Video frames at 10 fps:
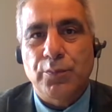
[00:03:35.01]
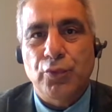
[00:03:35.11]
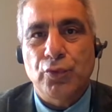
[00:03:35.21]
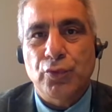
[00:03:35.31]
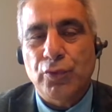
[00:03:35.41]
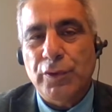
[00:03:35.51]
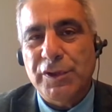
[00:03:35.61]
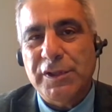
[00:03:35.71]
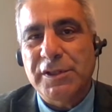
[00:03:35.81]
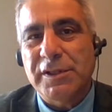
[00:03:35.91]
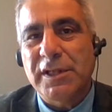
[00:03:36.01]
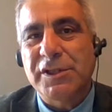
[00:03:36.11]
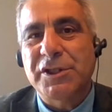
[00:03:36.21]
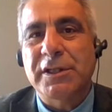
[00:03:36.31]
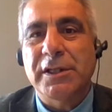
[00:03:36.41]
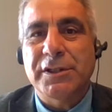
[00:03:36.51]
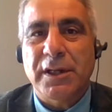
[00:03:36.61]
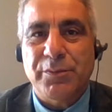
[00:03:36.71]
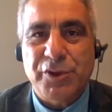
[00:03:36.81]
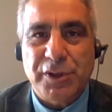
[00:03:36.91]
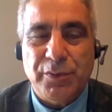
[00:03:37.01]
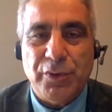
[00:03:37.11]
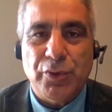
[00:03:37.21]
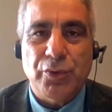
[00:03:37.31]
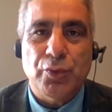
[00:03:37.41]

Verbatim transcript: bu işin içinden çıkılacakmış gibi